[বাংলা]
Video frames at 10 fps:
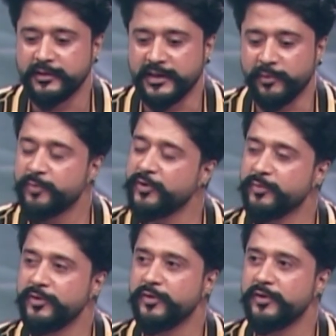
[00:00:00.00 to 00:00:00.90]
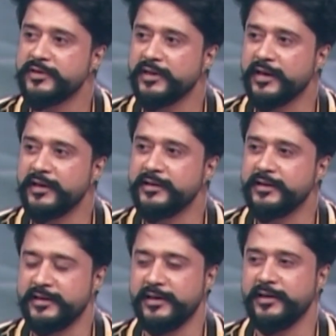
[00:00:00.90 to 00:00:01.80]
যাবার পরে মনে হলো যে এখানে
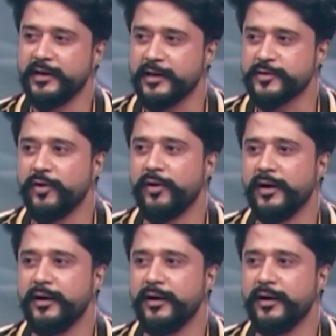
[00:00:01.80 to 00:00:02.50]
থিয়েটার নিয়ে কাজ করা